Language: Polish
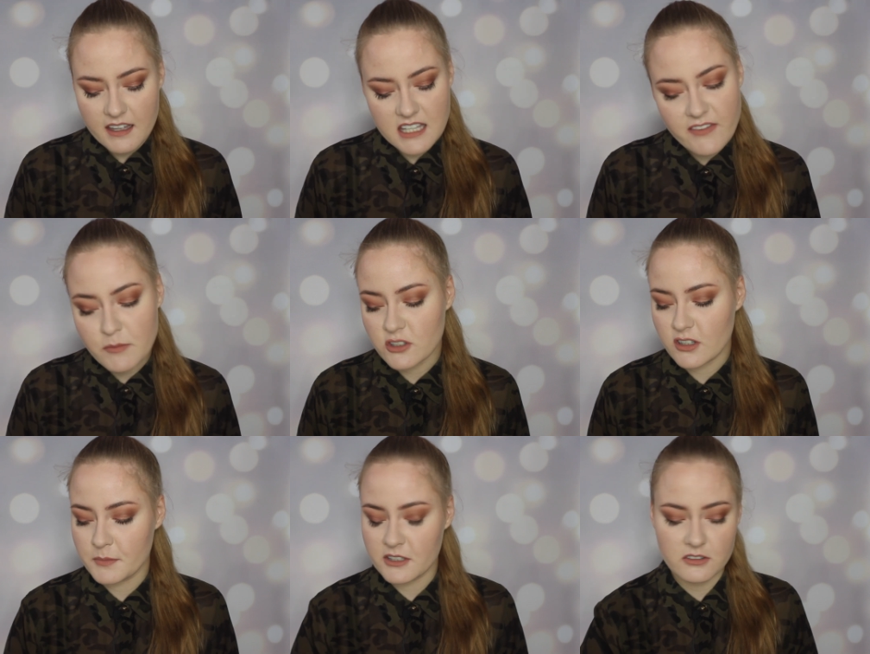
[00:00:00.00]
Nie wiem, czy
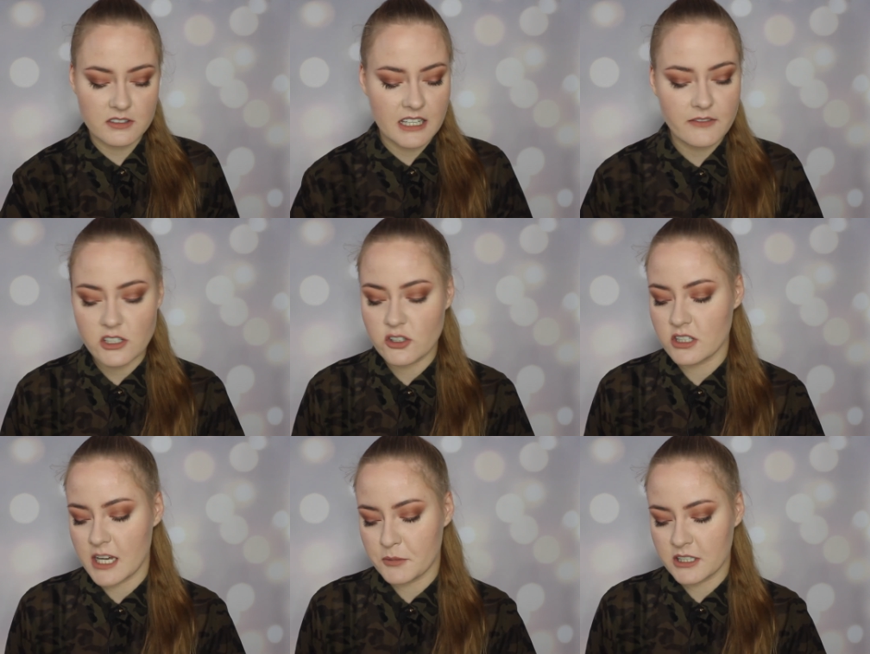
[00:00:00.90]
sobie to zostawić,
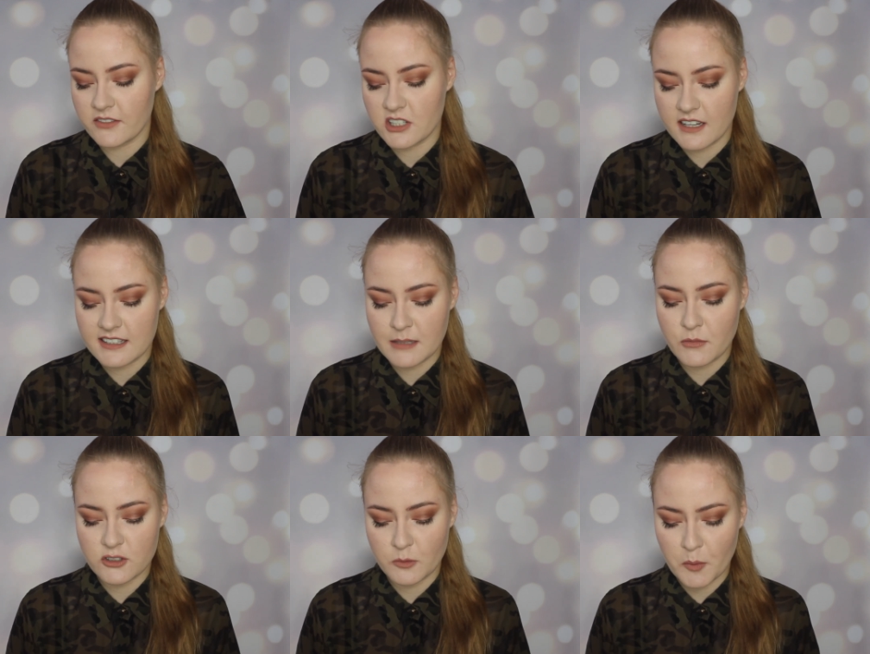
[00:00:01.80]
czy nie, ponieważ ja
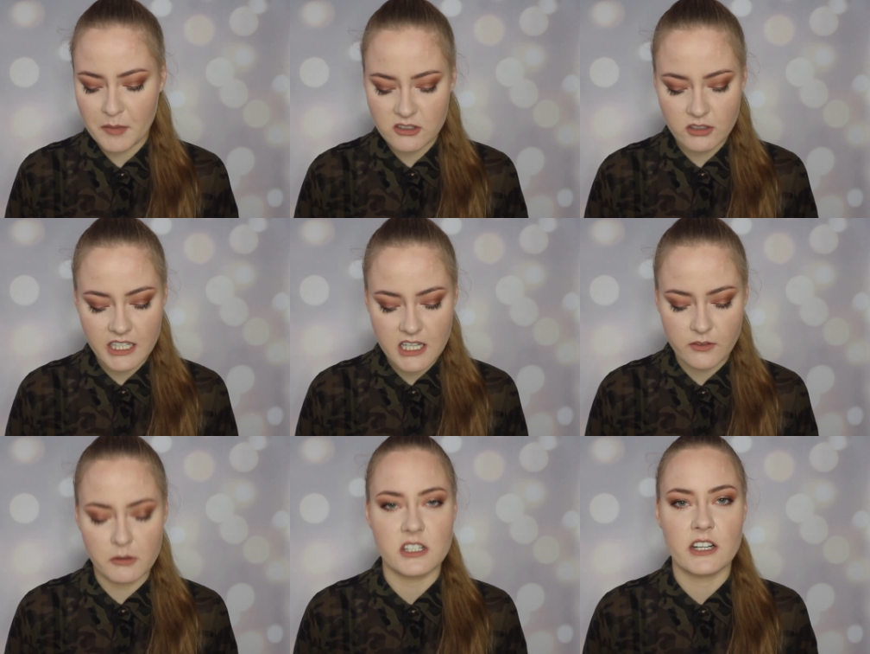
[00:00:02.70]
jestem osobą bardzo
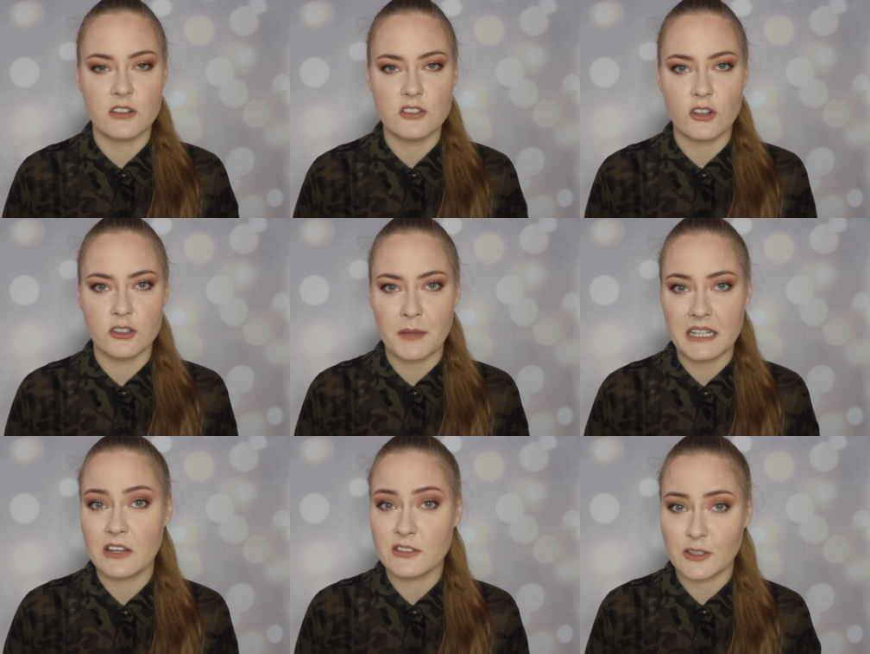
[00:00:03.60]
leniwą, jeżeli chodzi o
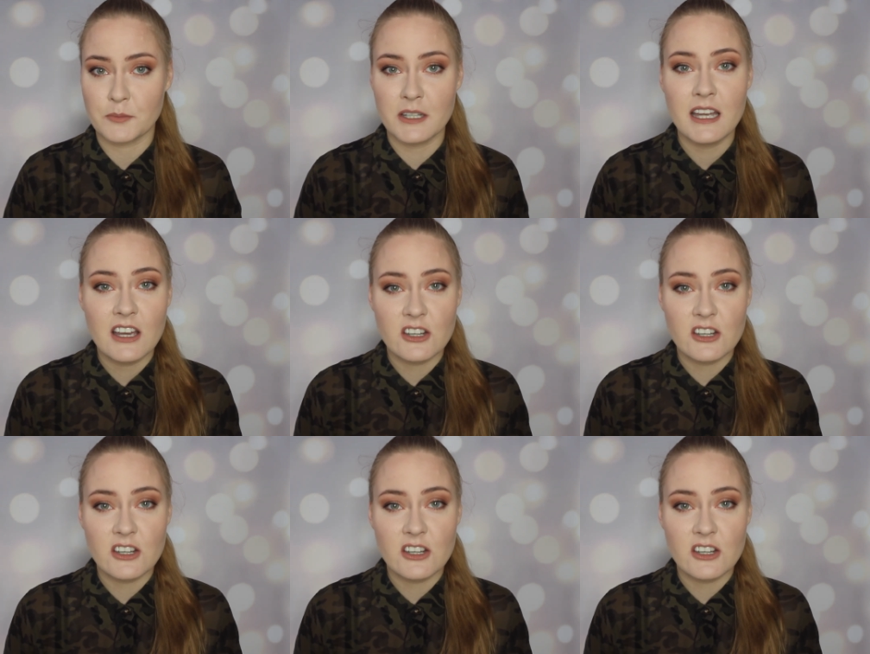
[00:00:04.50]
dbanie o stopy.